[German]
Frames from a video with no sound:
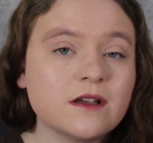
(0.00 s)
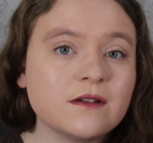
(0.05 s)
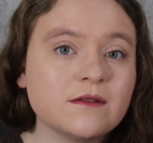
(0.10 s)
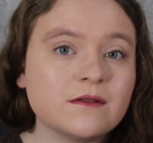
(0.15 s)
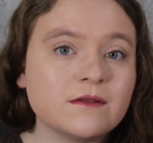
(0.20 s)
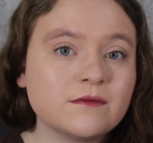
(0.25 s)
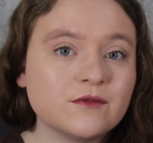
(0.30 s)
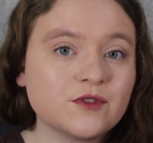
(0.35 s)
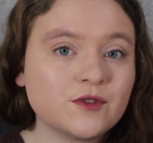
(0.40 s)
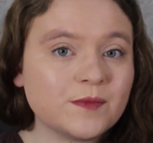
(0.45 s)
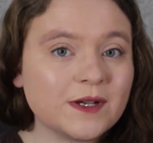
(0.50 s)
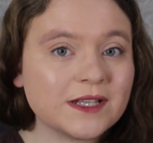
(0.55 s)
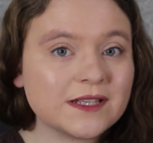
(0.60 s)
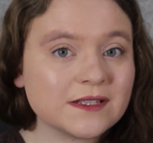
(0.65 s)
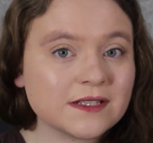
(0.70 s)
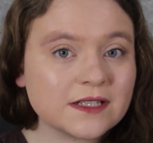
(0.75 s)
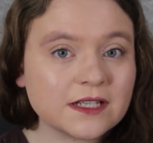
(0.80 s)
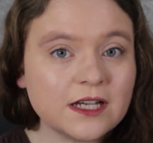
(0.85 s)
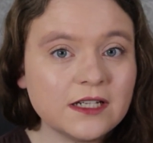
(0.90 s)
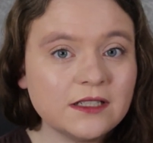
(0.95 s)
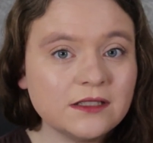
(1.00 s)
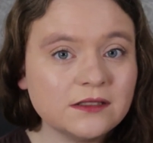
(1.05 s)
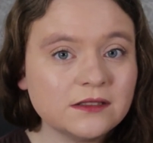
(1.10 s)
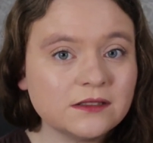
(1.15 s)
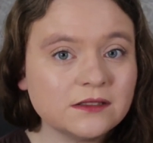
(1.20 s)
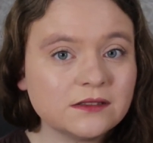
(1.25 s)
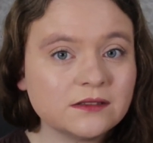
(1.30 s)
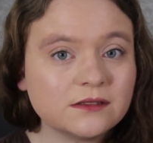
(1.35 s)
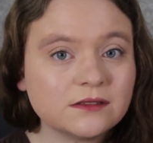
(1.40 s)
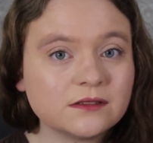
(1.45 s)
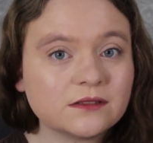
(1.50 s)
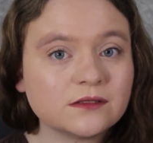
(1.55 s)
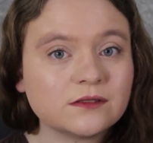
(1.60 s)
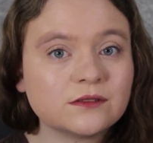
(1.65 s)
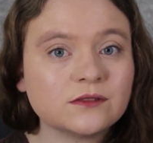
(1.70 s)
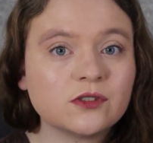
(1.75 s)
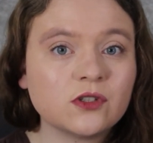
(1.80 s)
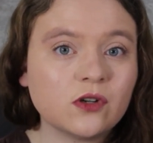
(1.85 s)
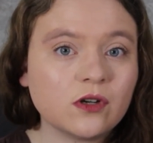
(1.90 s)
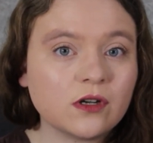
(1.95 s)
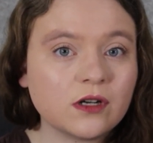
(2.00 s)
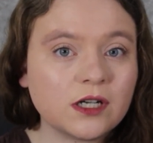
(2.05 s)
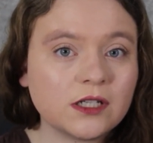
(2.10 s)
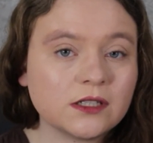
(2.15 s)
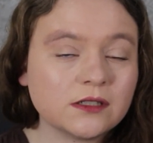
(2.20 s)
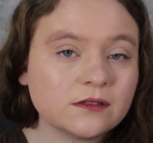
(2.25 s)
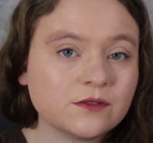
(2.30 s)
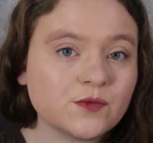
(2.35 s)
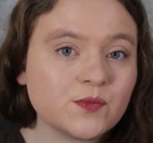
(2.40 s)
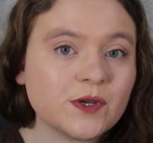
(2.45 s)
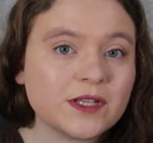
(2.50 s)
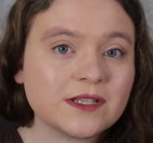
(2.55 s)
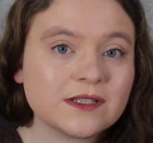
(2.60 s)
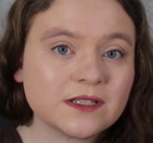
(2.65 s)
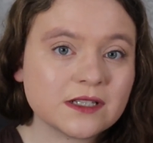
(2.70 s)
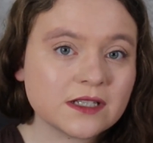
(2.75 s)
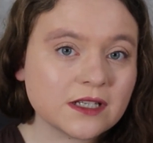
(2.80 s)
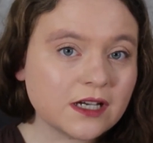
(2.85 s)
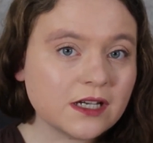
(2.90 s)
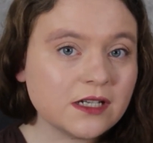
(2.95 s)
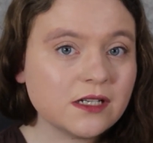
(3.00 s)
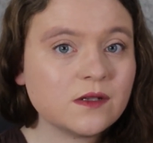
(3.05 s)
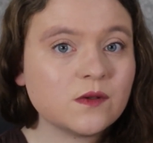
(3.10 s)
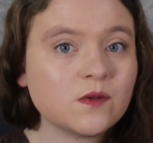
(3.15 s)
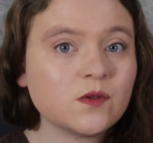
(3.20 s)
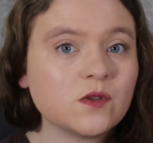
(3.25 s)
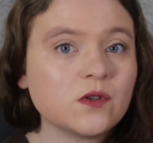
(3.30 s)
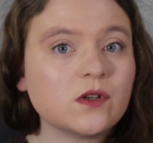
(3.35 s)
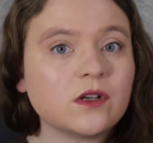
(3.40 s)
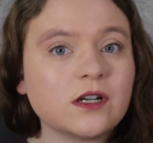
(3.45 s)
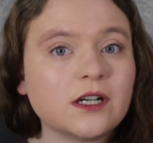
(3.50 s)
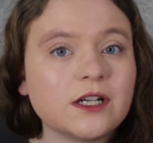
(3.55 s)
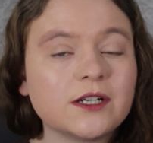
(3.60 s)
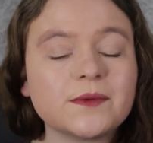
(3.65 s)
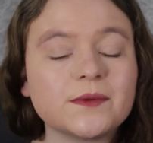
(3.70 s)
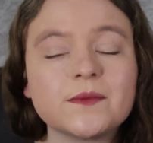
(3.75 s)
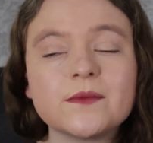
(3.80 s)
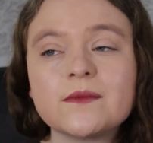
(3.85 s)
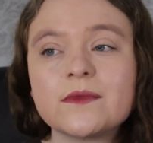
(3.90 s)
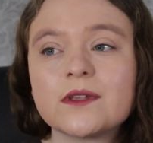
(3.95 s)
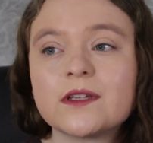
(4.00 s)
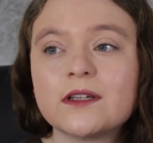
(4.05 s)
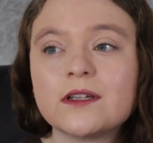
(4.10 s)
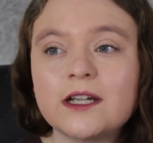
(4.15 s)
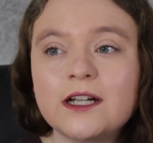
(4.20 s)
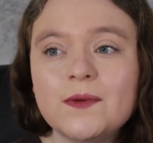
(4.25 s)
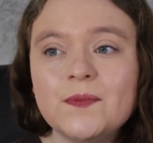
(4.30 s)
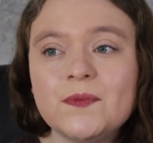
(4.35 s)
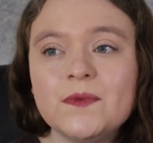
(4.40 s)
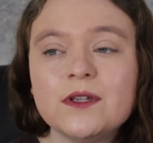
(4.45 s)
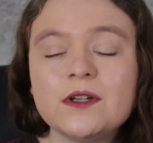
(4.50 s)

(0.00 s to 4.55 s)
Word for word: spannen sich an und lockern, spannen sich an und lockern. Ja?